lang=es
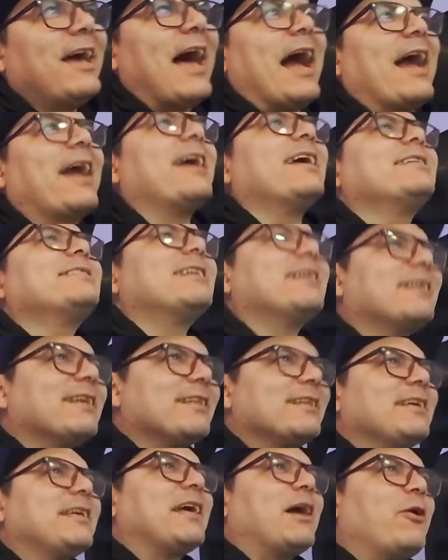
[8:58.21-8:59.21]
¿A qué se
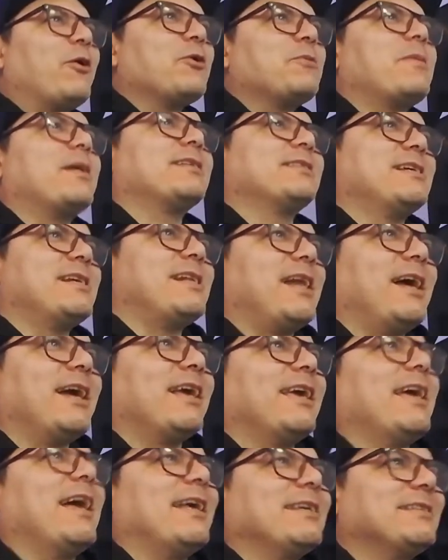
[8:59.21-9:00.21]
dedica hoy
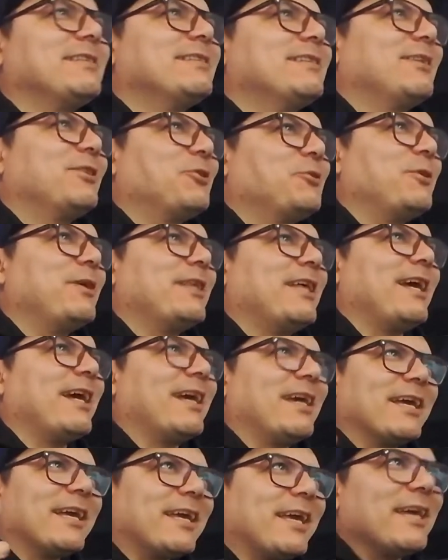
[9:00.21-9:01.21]
Marcela? ¿Qué haces de tu
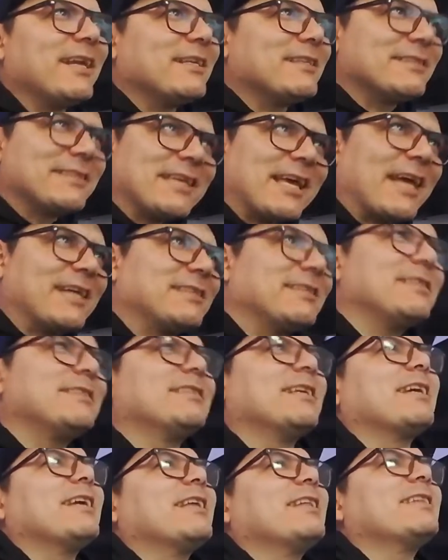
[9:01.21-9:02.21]
vida? ¿Qué eres? ¿Qué
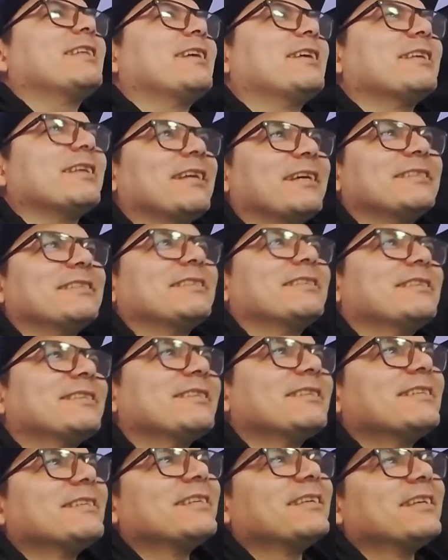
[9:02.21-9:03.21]
haces? ¿Qué te dedicas?